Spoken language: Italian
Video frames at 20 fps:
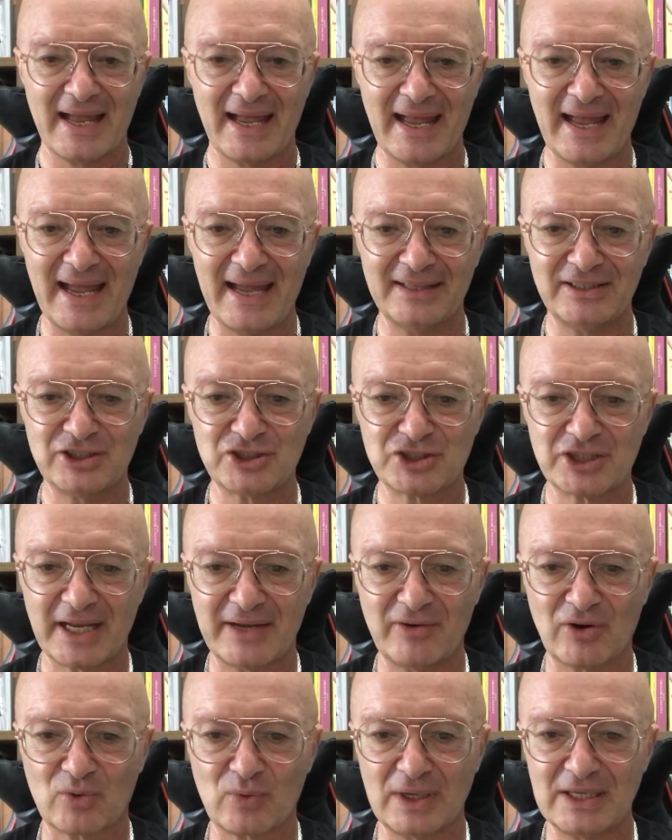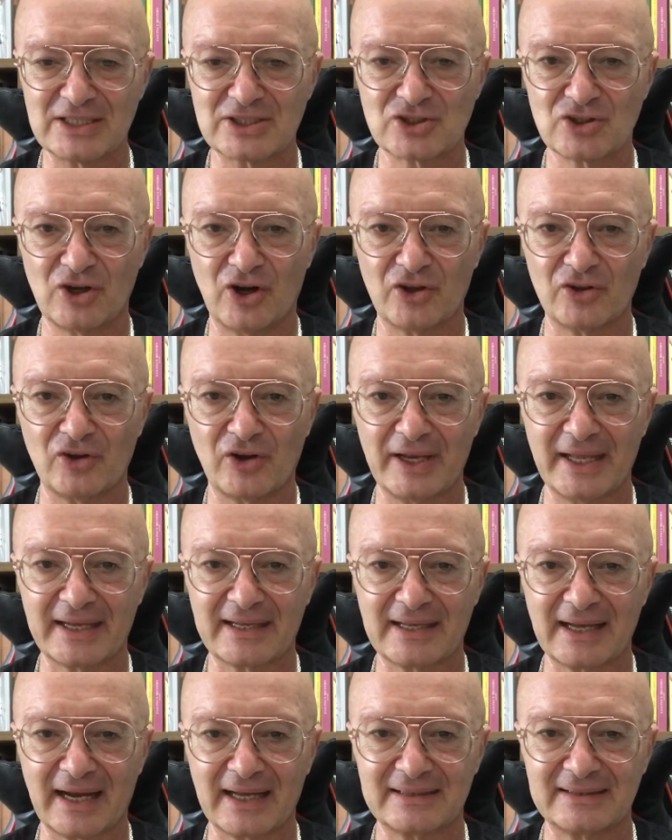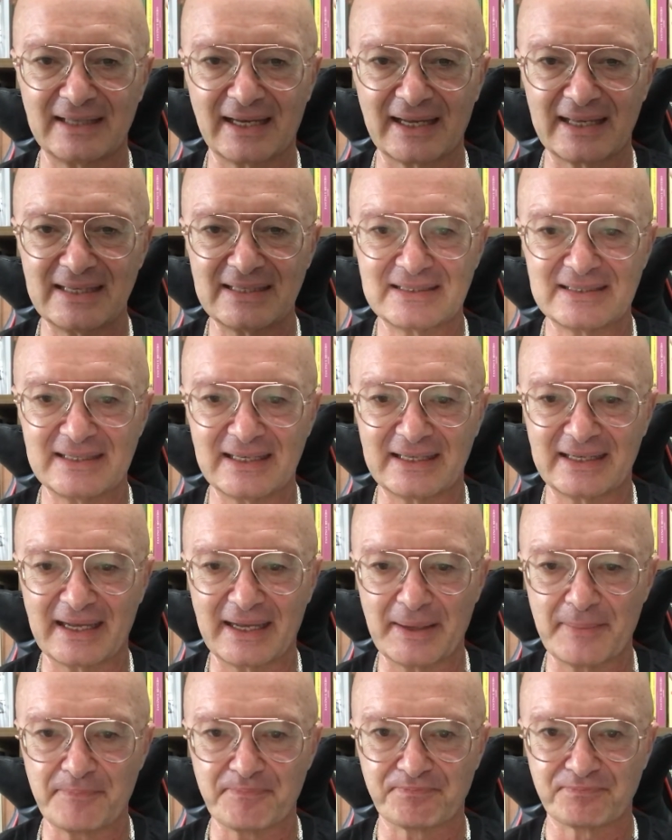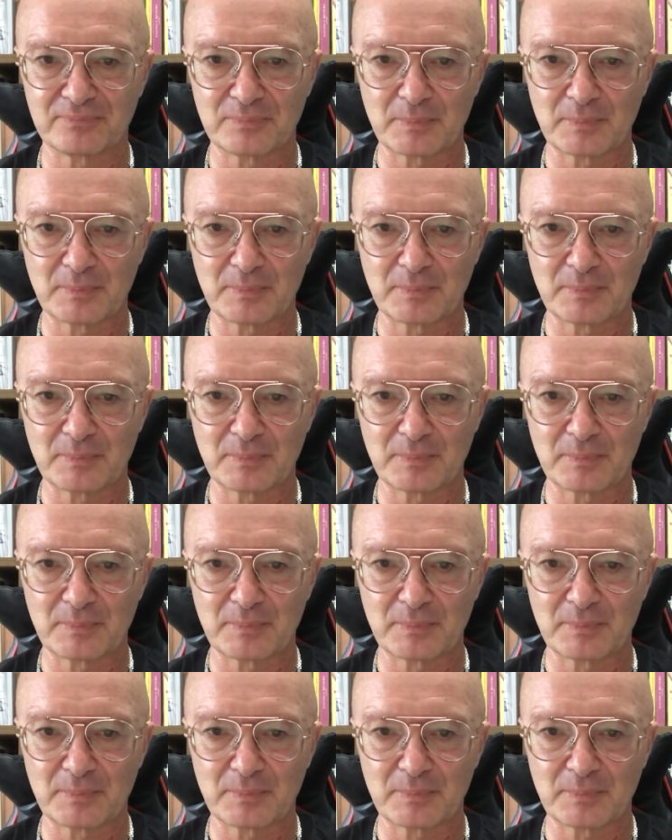E dicevo, quali sono le caratteristiche,